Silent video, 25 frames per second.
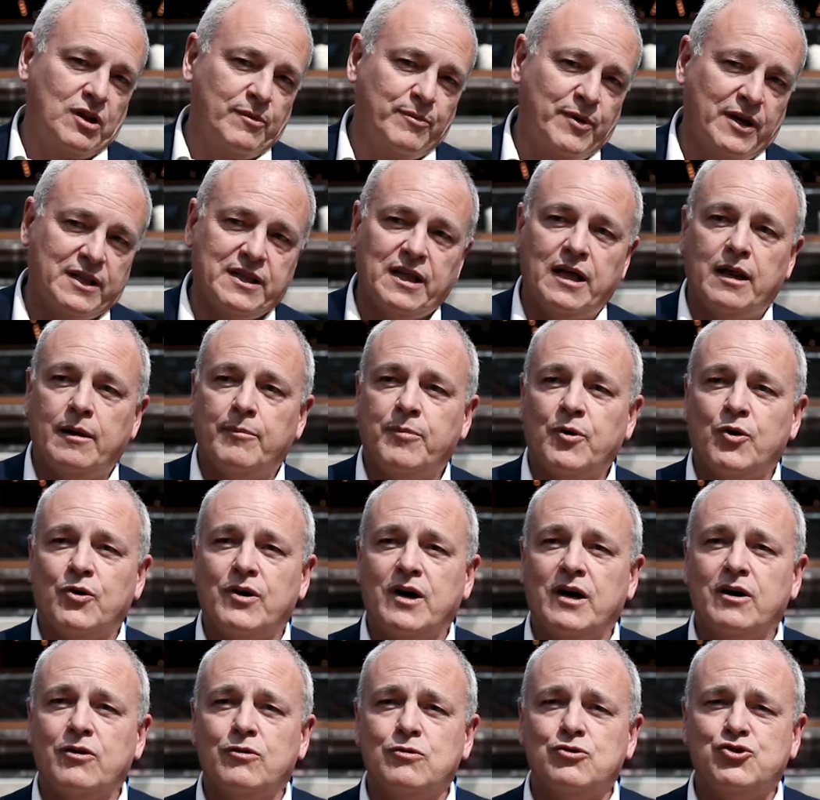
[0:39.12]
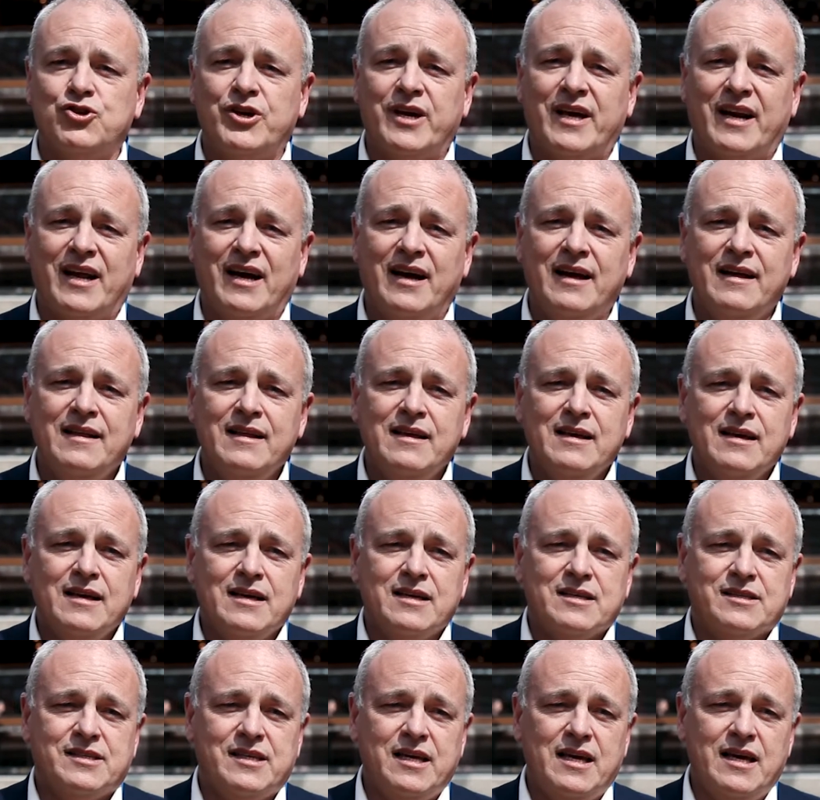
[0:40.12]
di partire per una crociera,
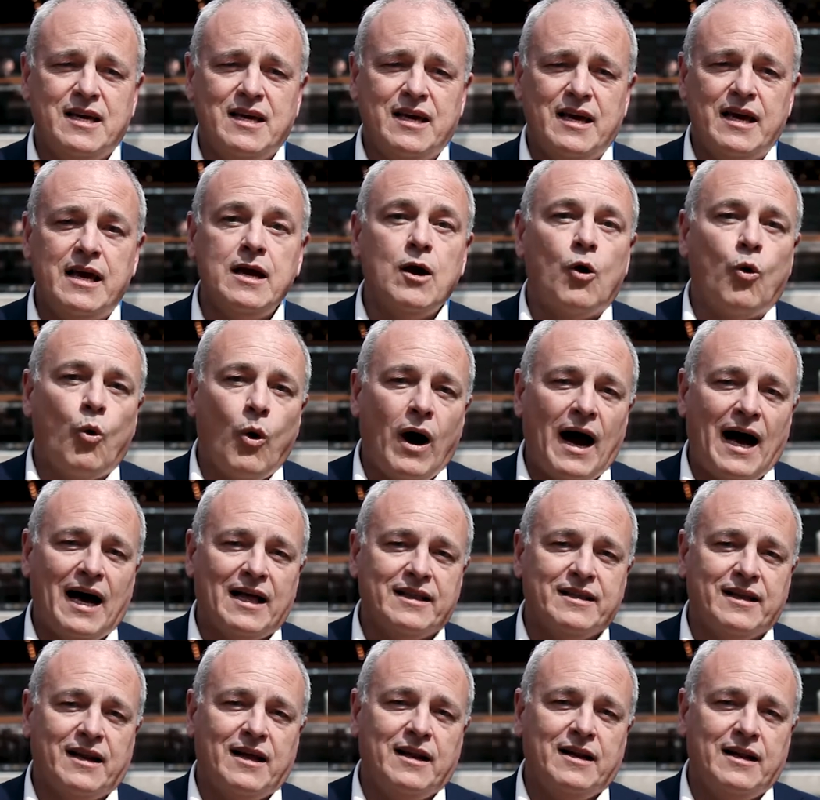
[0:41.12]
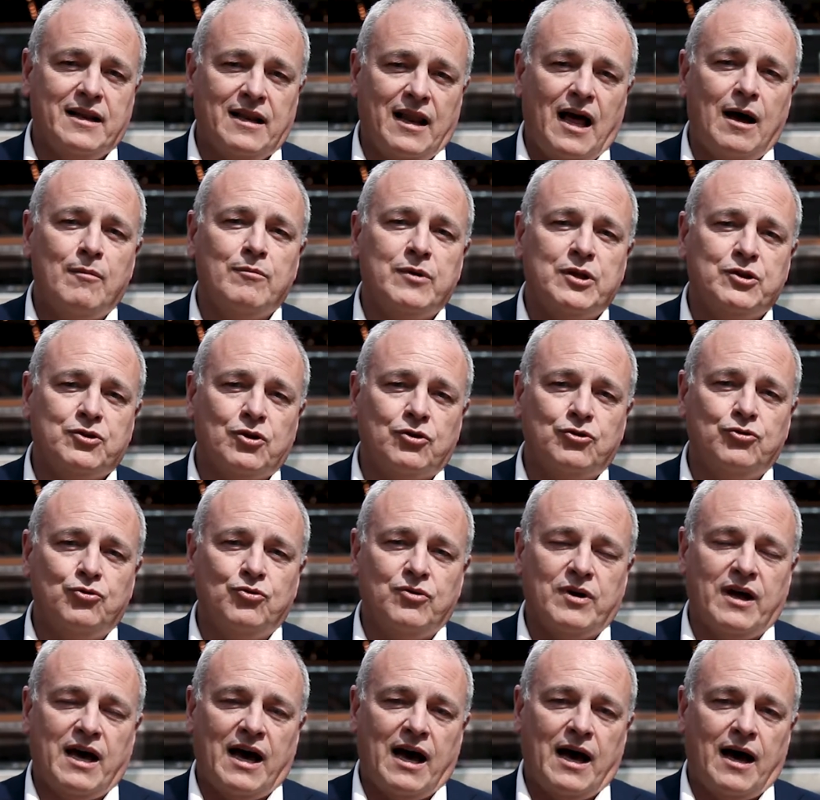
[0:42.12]
si inquadra nell'ambito di
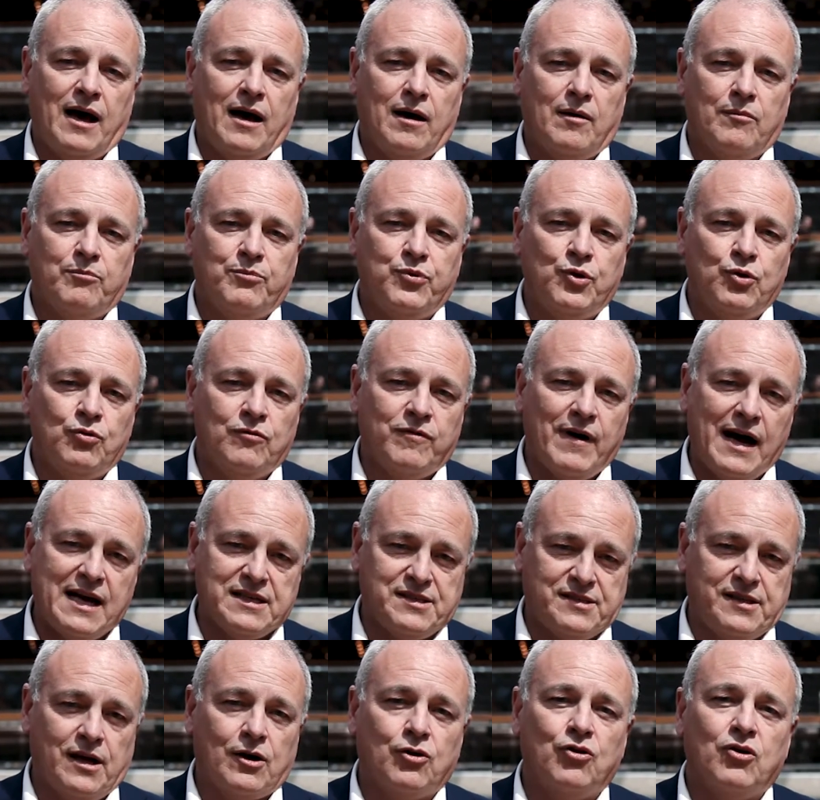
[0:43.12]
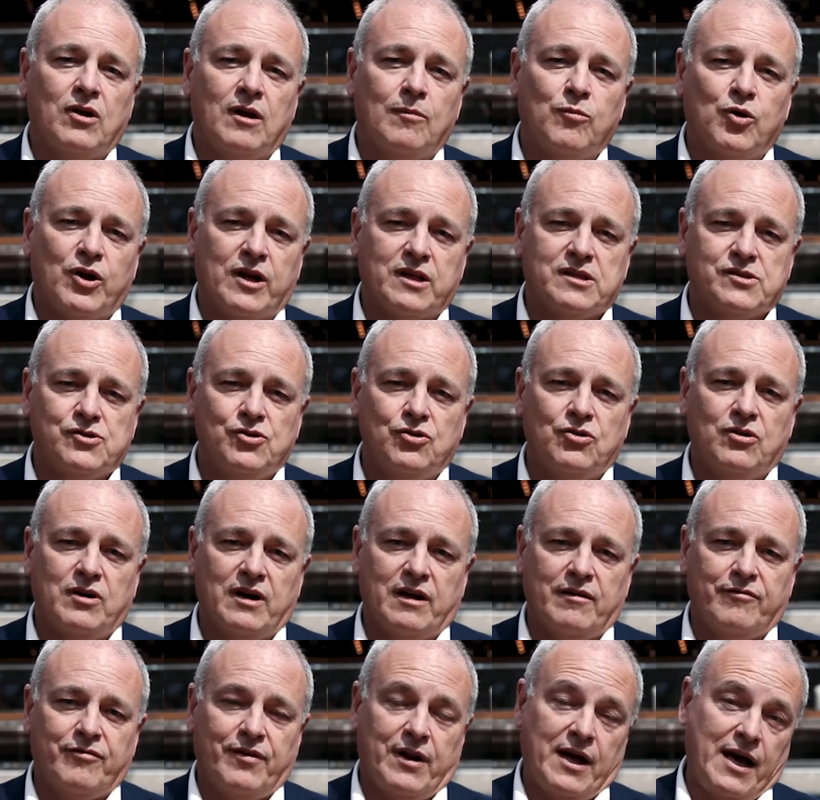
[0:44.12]
una più vasta
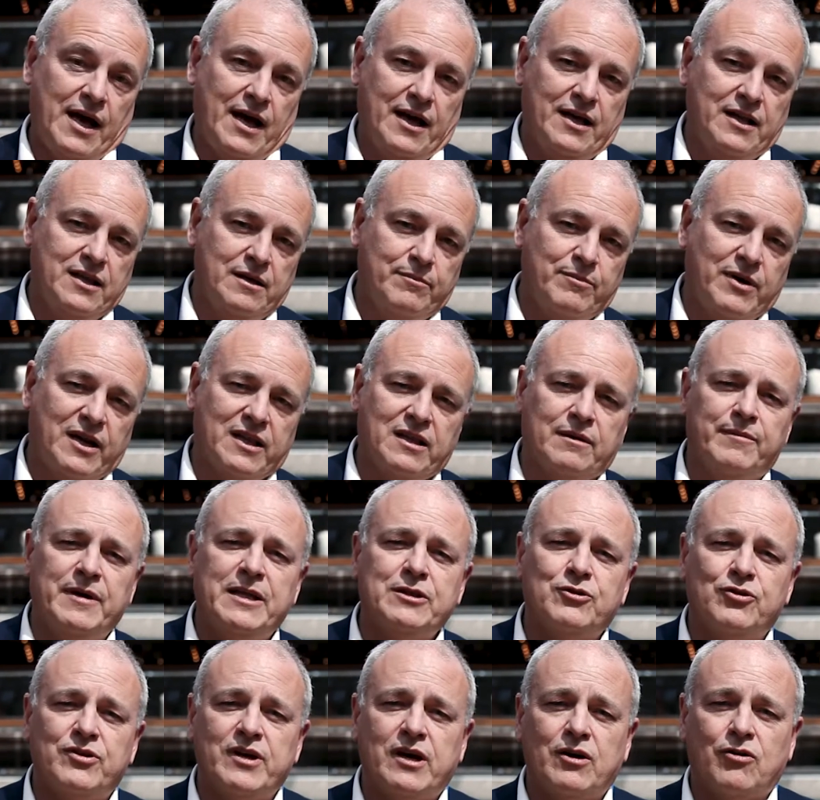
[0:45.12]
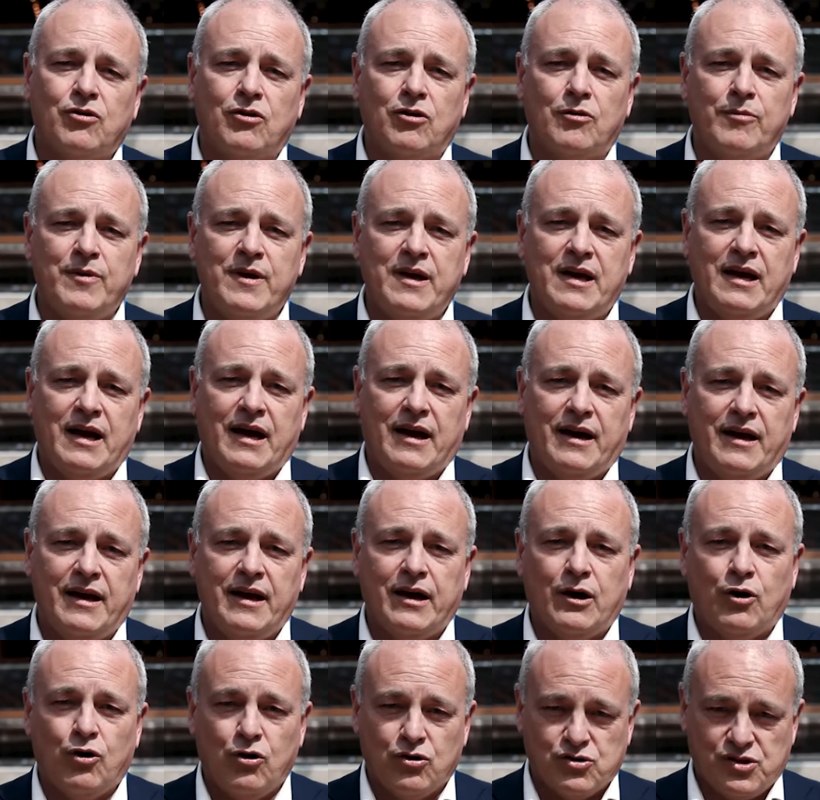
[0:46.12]
collaborazione fra il Dipartimento di Economia
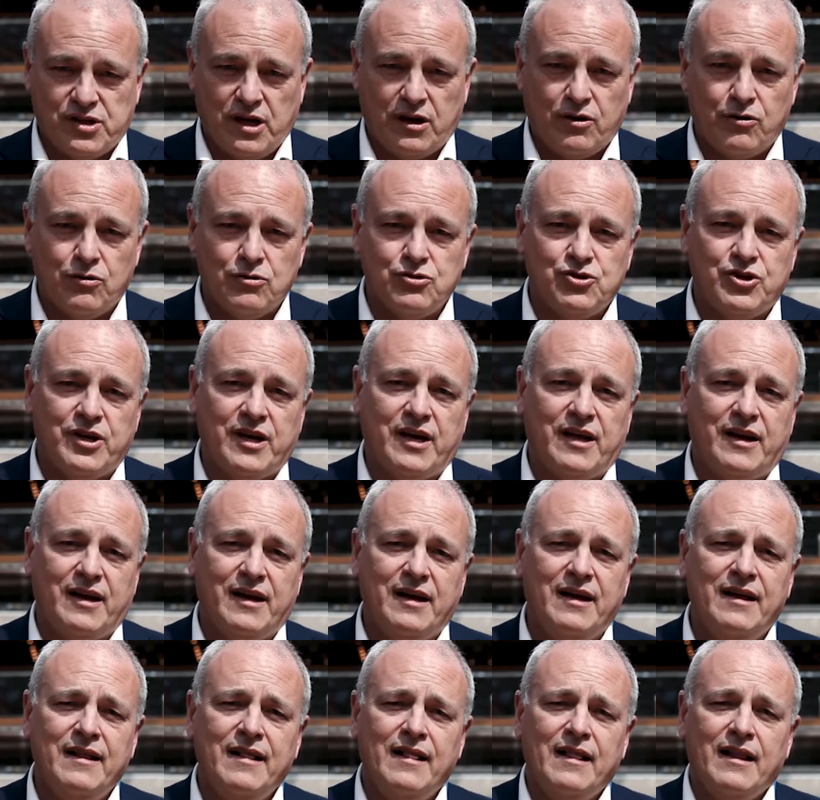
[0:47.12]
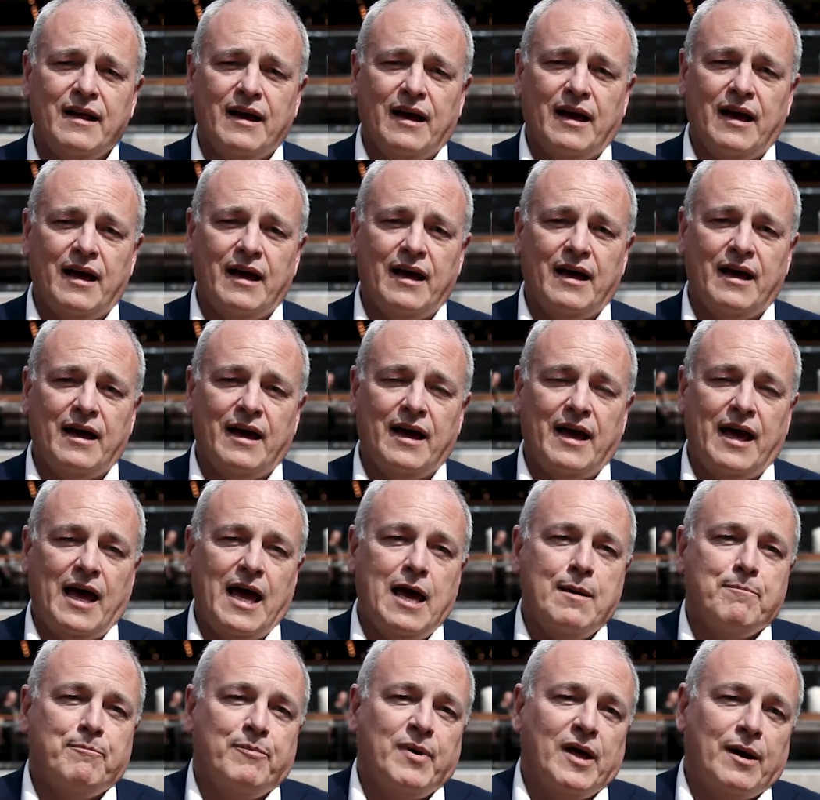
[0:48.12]
e Costa Crociere eh,
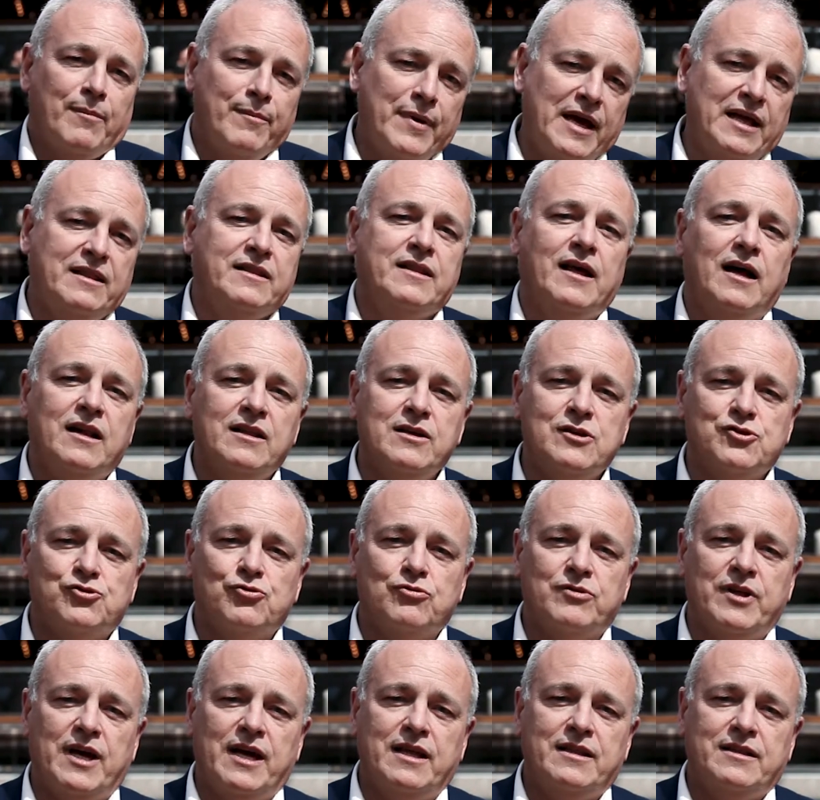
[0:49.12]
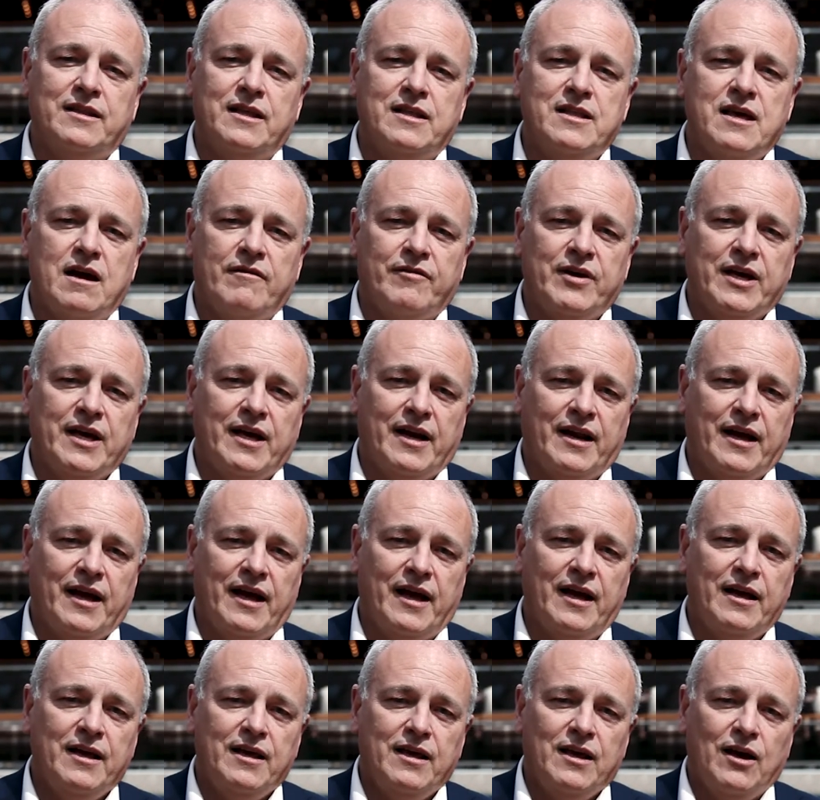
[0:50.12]
e permette agli studenti di
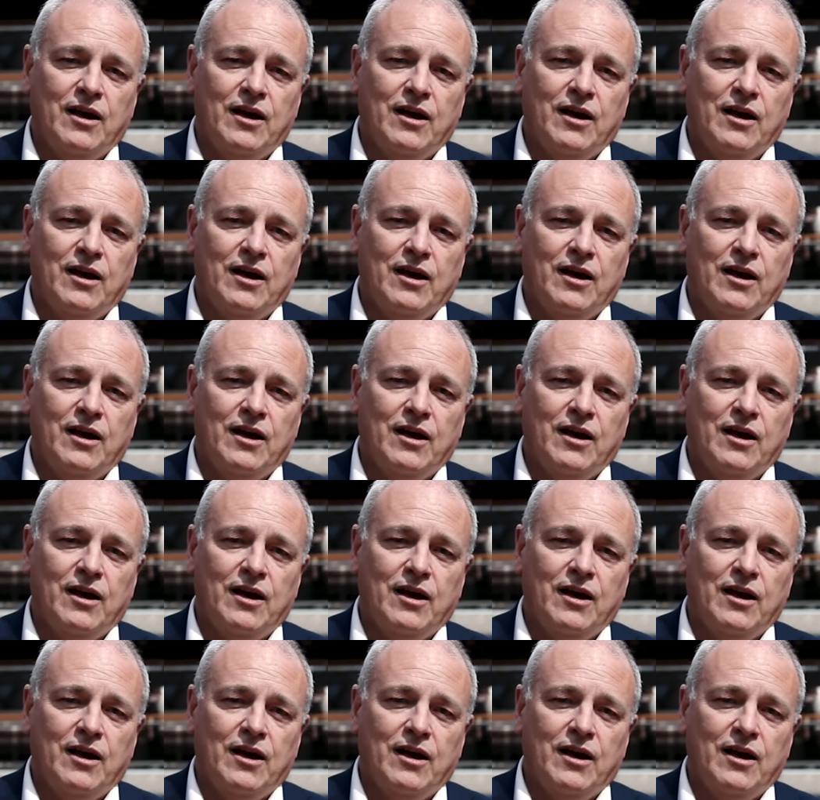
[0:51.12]
avere